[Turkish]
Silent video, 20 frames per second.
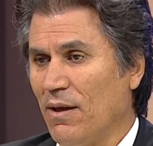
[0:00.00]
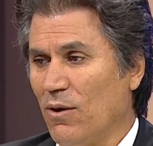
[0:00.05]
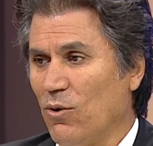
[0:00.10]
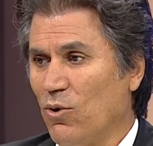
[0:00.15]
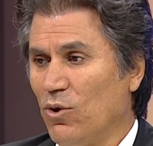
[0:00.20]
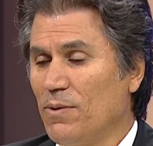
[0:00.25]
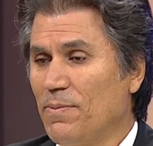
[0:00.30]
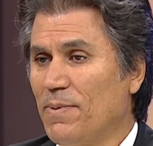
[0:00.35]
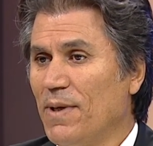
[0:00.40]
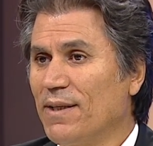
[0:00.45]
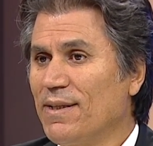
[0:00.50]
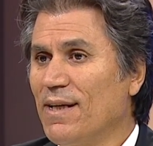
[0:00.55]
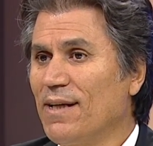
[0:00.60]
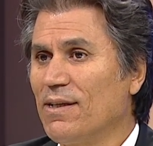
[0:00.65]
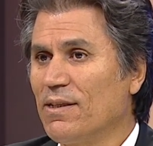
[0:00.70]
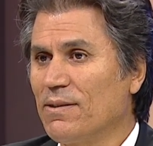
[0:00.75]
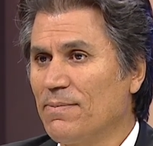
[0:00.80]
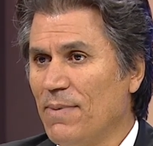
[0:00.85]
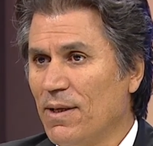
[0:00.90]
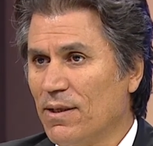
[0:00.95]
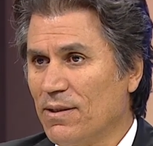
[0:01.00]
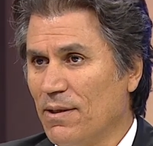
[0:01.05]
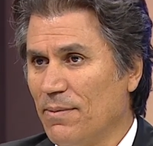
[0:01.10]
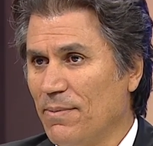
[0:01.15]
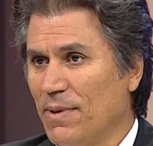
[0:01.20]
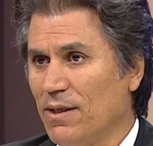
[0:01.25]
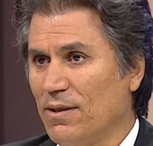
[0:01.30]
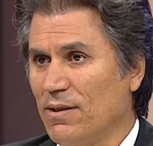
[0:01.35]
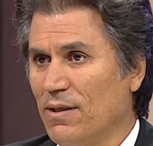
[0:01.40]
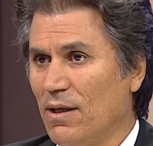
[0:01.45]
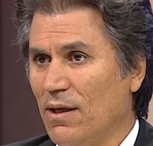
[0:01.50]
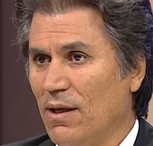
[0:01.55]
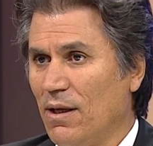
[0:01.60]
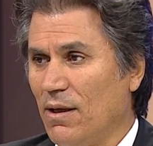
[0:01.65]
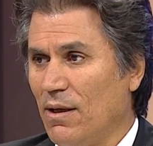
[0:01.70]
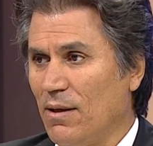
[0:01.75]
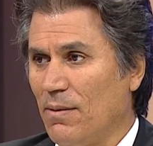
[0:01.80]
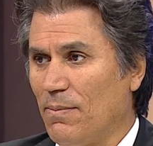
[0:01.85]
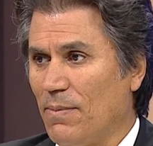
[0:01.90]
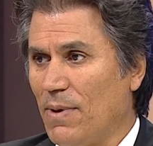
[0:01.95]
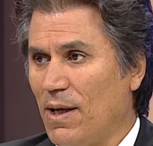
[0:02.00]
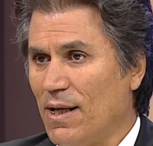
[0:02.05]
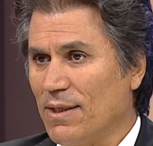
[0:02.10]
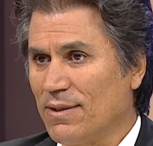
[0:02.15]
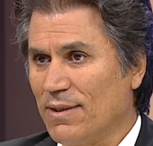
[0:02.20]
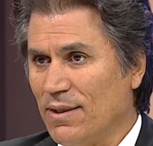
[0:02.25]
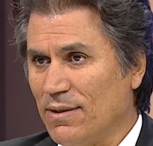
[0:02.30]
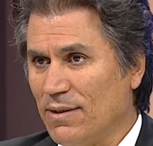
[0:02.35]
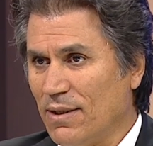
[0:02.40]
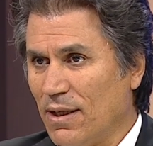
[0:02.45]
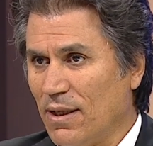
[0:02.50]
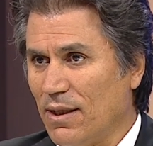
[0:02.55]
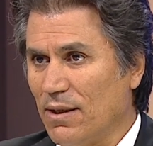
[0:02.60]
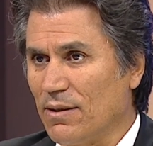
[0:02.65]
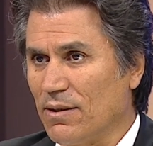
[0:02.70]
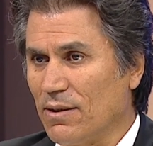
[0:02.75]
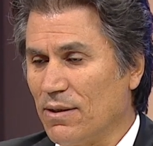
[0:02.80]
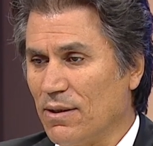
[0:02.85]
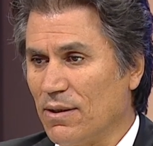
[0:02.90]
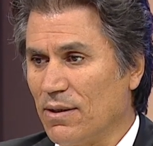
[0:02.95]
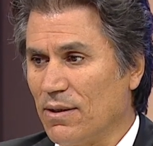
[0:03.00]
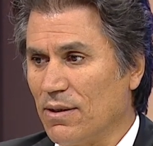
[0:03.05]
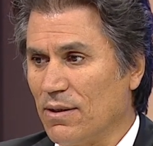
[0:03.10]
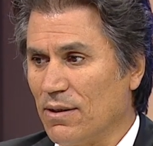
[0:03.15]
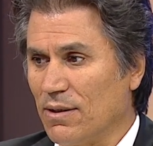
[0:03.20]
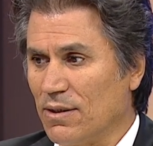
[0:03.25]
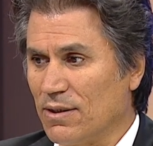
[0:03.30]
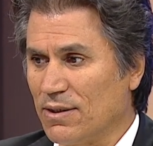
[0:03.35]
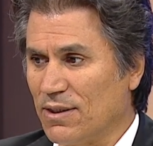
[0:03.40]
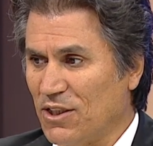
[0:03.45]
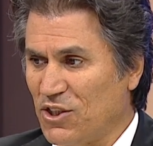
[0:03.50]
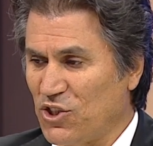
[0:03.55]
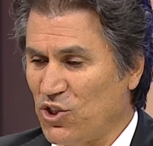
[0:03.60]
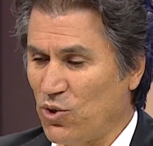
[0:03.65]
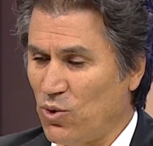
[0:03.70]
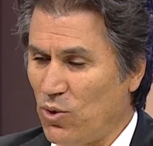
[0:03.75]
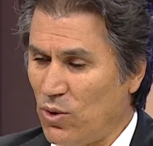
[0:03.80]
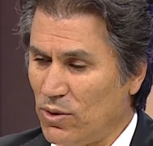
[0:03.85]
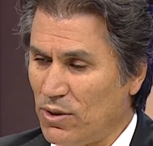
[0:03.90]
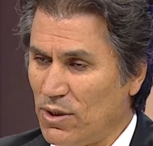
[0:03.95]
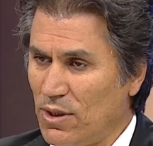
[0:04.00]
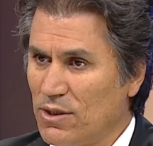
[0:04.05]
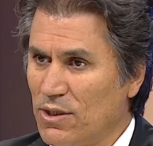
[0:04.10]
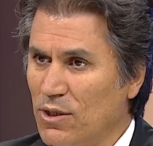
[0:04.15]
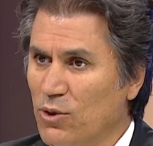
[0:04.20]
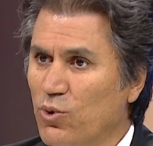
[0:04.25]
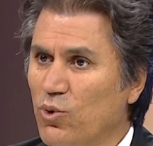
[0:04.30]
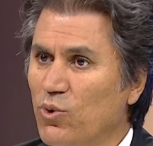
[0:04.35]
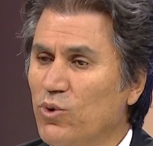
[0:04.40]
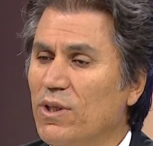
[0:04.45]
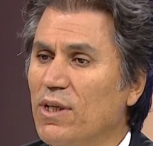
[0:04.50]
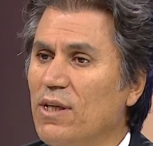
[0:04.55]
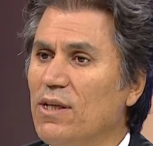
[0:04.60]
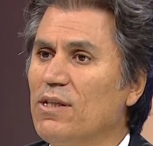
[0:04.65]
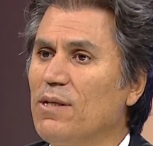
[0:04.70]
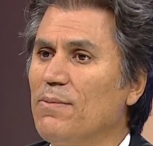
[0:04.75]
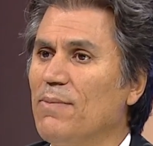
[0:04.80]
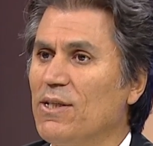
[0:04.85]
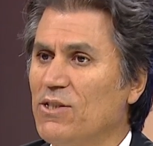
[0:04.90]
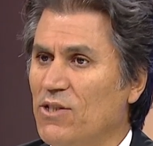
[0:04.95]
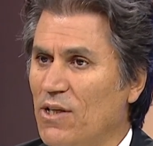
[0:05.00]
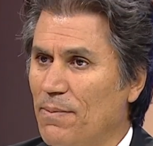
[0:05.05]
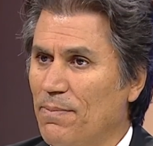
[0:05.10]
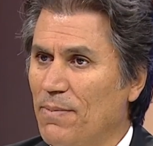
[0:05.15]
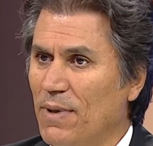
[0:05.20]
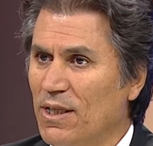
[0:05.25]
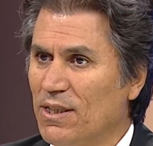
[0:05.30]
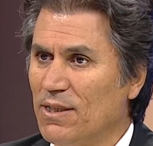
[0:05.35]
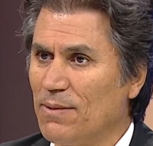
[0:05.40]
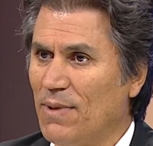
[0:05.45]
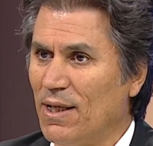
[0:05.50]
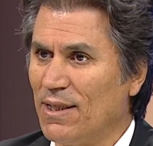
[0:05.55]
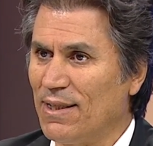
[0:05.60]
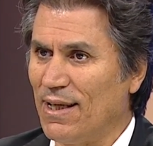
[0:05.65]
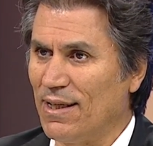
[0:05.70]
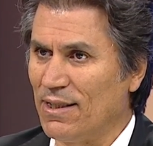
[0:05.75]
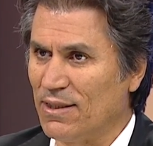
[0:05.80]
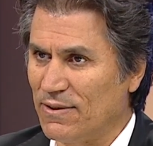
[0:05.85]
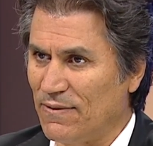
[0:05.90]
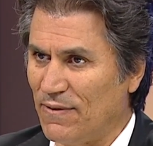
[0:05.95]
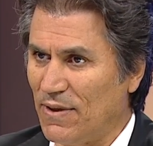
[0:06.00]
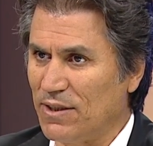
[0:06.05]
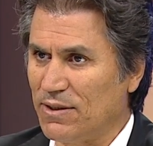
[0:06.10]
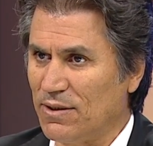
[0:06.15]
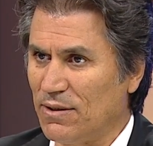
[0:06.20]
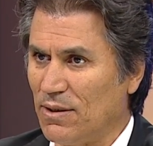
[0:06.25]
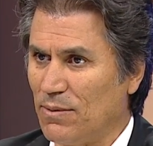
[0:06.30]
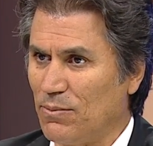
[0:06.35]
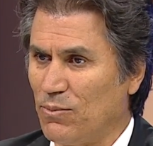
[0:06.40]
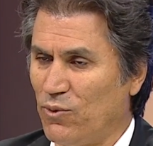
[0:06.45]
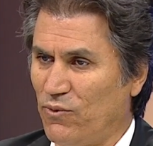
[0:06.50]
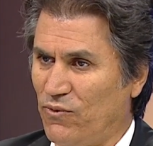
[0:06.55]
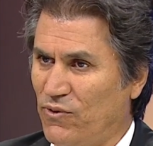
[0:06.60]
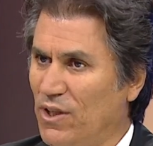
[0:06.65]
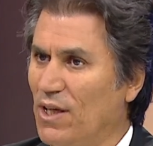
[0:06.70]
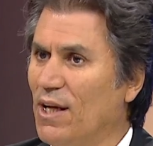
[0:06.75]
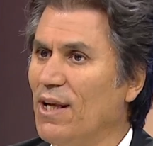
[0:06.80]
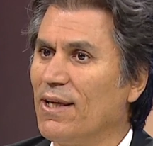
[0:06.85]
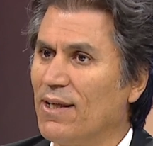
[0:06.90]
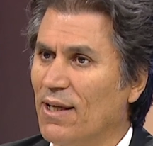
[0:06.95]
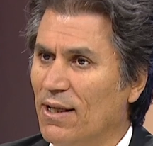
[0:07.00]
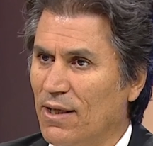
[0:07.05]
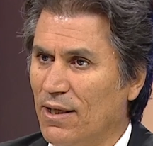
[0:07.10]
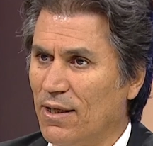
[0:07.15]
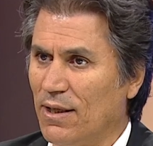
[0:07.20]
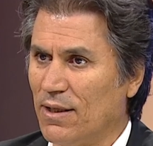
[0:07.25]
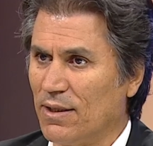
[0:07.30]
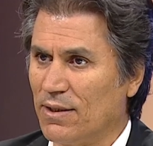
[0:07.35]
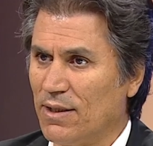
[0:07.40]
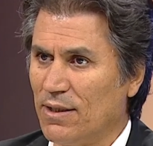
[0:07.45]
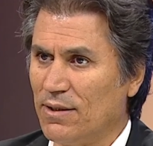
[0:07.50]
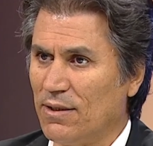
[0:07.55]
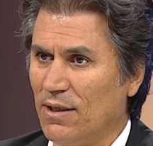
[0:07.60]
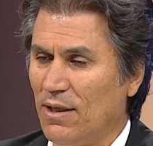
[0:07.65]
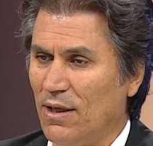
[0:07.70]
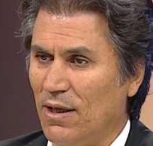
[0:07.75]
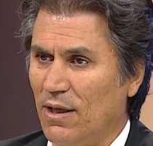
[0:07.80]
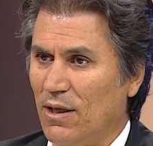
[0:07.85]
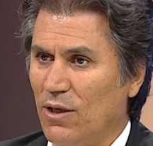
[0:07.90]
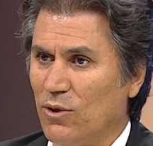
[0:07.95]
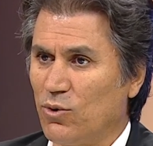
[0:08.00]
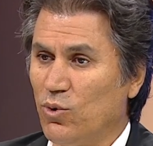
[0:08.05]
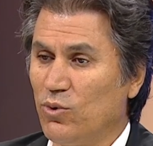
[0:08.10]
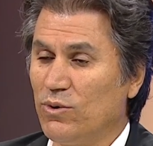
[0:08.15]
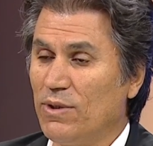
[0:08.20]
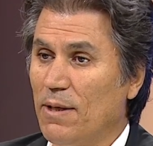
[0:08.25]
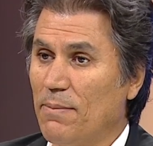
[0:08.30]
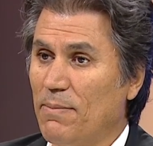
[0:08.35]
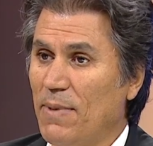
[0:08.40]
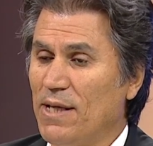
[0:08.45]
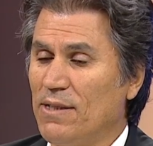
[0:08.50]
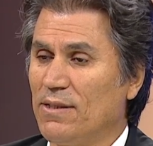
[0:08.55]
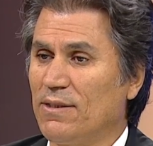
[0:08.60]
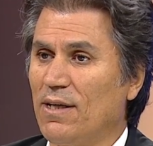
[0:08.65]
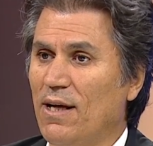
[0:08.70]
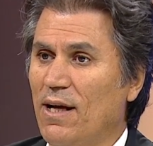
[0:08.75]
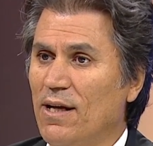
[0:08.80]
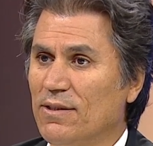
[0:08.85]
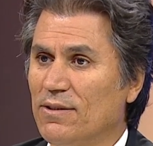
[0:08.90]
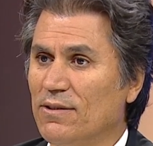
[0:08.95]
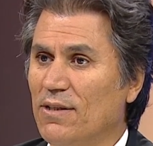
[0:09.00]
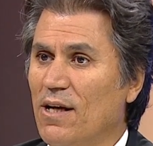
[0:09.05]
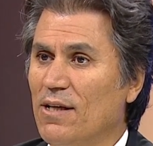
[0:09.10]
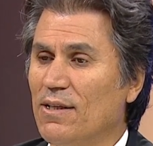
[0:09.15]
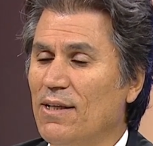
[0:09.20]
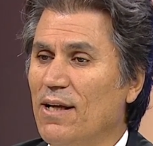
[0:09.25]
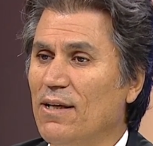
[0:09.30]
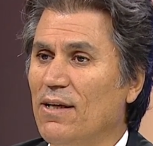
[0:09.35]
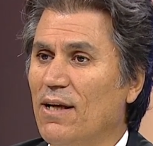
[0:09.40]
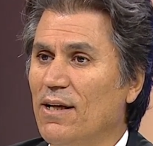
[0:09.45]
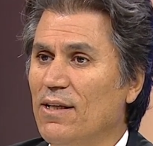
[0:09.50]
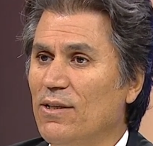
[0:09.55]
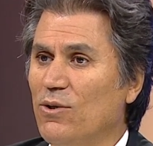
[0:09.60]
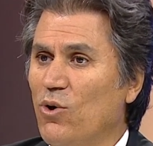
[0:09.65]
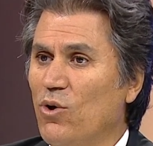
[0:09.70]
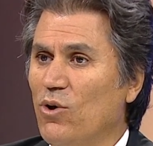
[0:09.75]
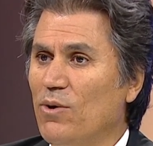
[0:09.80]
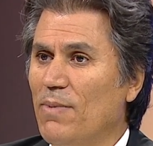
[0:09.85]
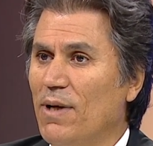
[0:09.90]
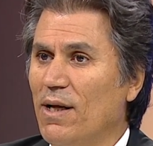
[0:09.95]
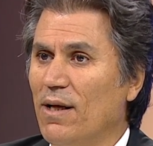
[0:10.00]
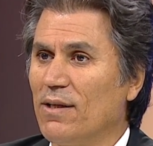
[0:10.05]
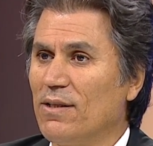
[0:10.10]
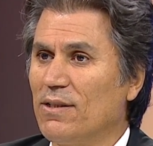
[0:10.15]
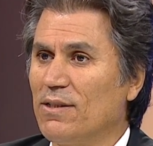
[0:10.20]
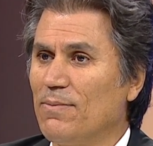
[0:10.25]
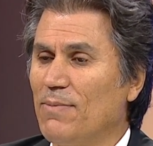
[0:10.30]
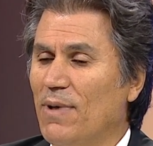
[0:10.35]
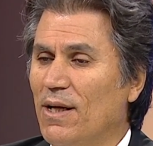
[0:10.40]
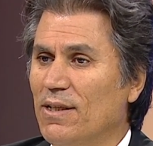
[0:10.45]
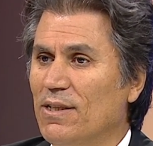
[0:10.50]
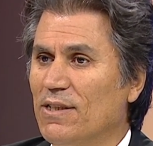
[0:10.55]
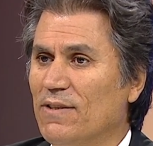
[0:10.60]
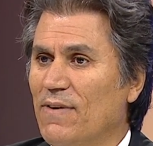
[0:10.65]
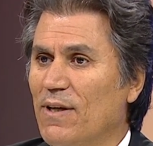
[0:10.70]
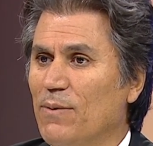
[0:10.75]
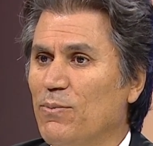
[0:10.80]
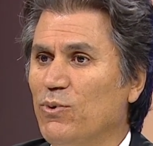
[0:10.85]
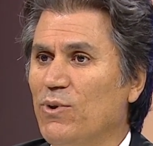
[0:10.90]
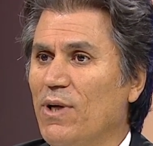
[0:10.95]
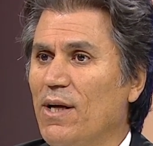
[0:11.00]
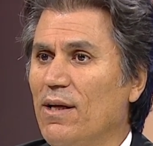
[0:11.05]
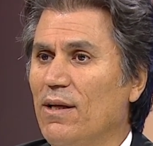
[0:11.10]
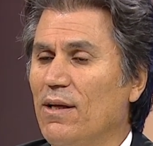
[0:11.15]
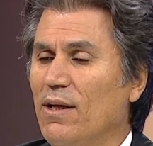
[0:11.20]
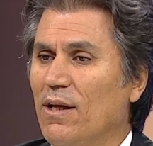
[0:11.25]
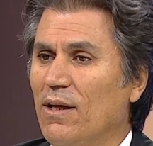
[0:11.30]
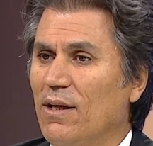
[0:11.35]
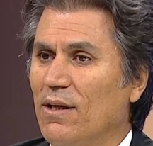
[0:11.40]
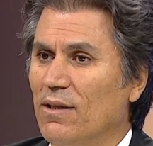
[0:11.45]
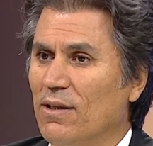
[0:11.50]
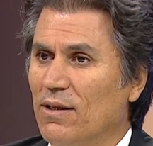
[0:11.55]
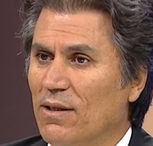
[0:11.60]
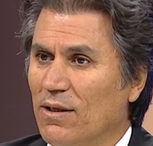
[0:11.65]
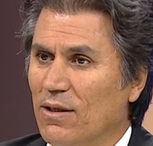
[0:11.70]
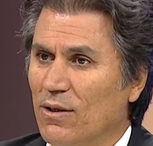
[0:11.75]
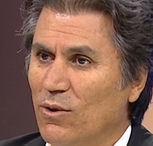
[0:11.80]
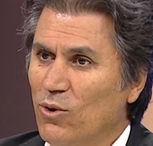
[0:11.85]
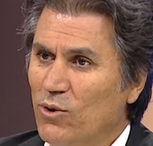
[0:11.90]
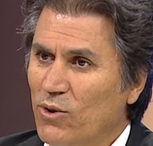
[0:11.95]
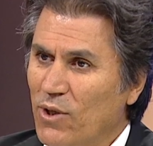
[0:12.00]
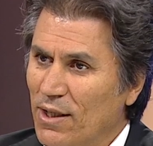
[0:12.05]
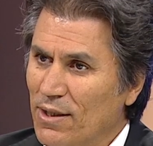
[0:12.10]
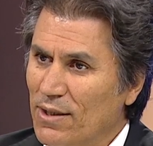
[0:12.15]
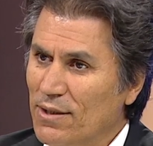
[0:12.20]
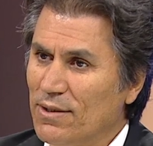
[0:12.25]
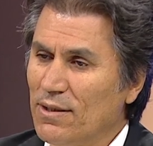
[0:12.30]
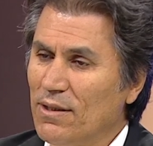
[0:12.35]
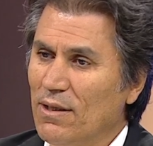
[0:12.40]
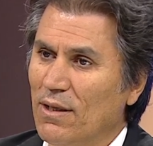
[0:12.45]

Olimpiyata gitmek demek Bazen de e, sıkışık olduğu için günde iki maç yapma ihtimalleriniz var finale gelene kadar. Günde 5 saat naklen yayında olma ihtimaliniz var. Bu da e, ülkenizi